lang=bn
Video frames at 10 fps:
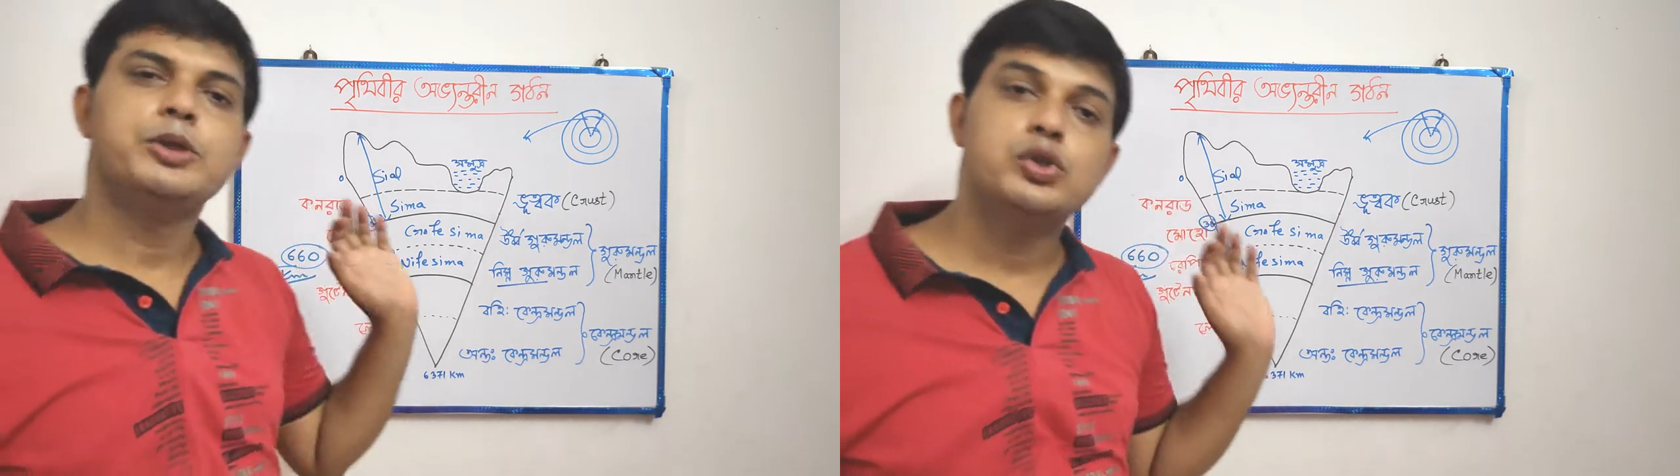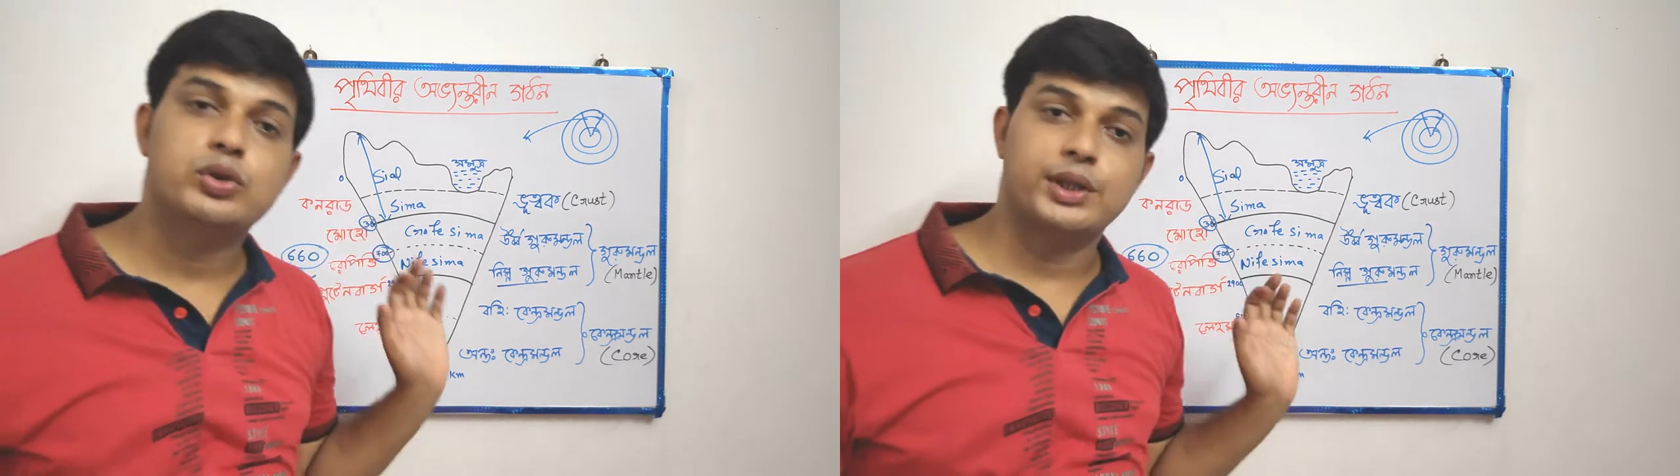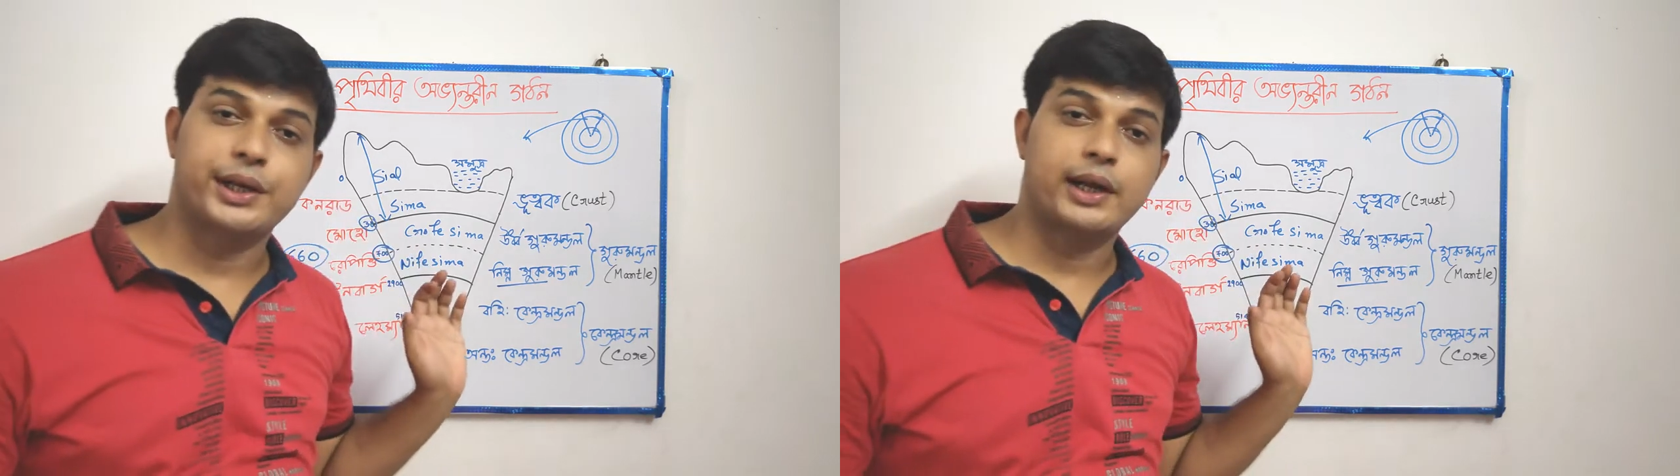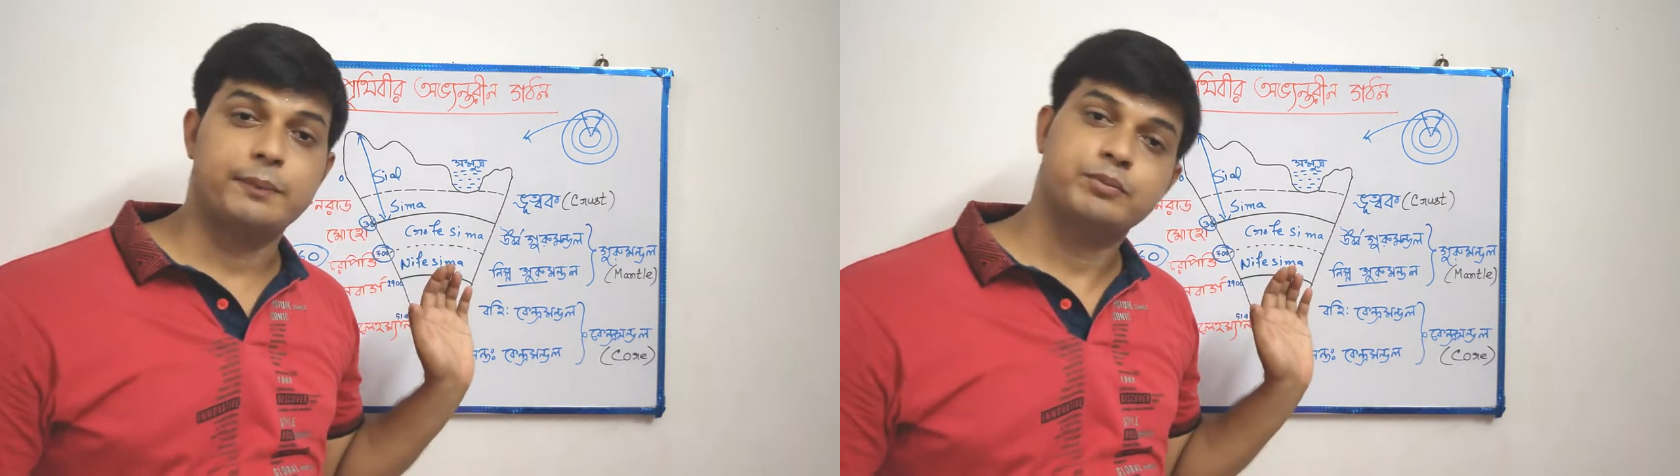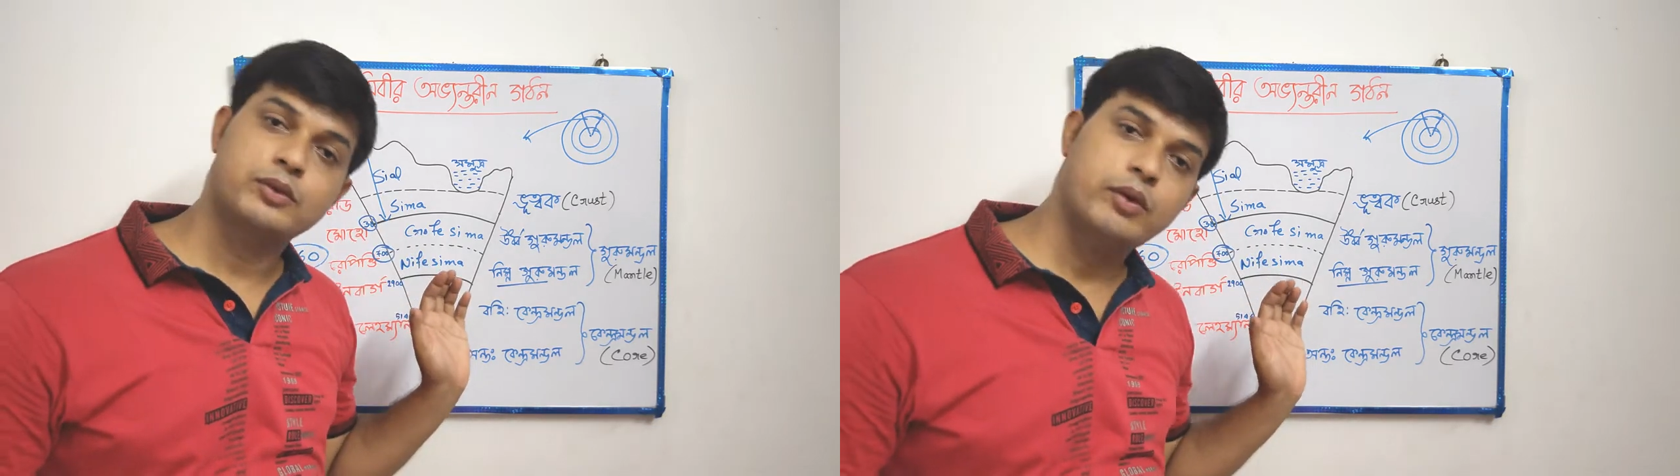বিযুক্তি
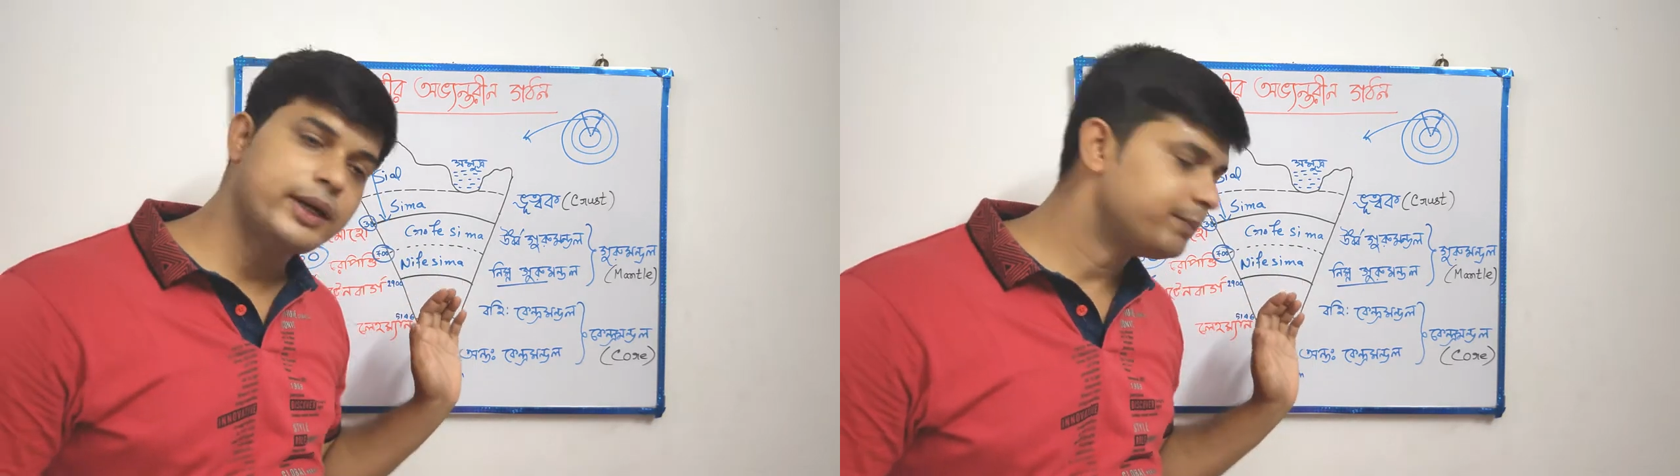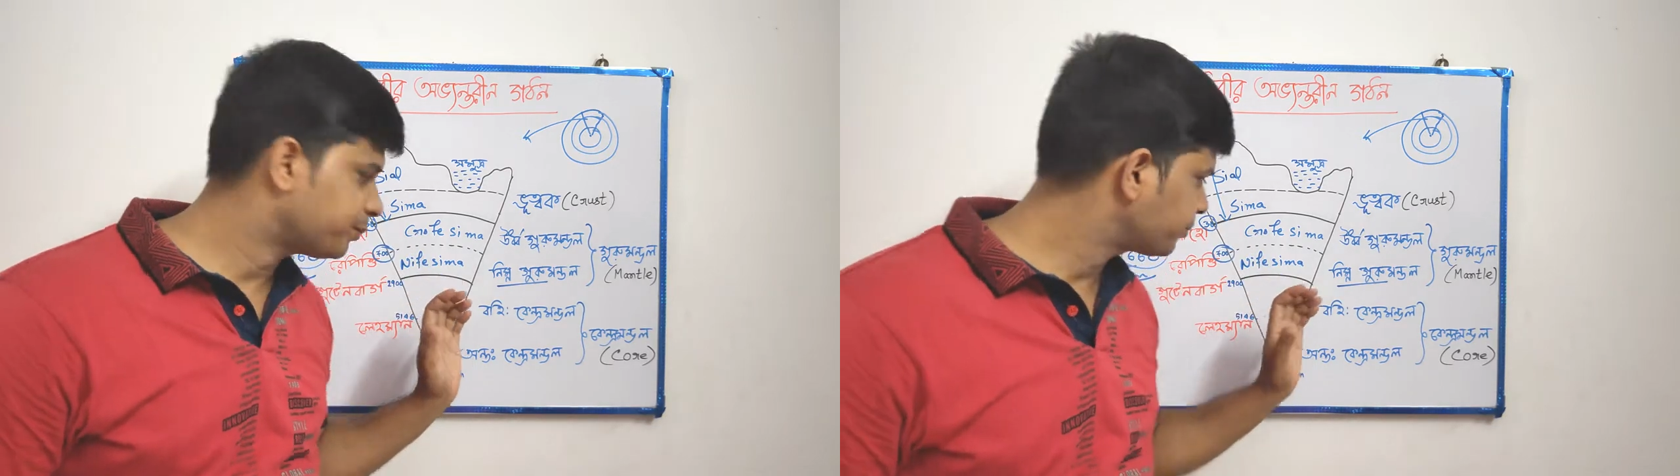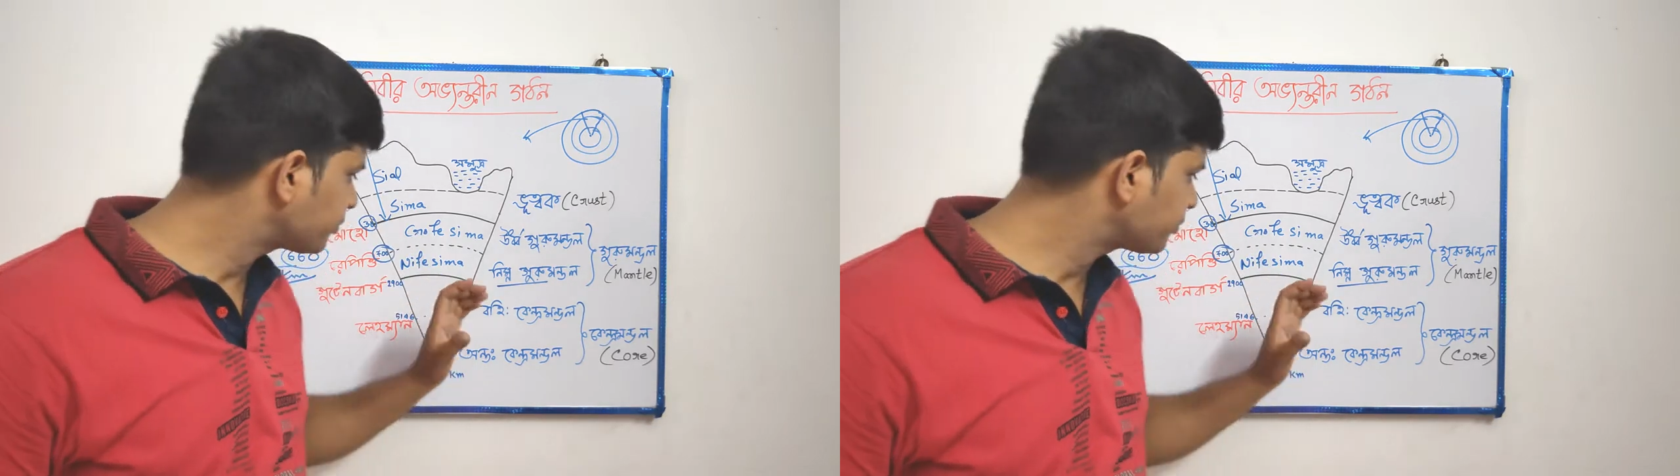রেখা ওকে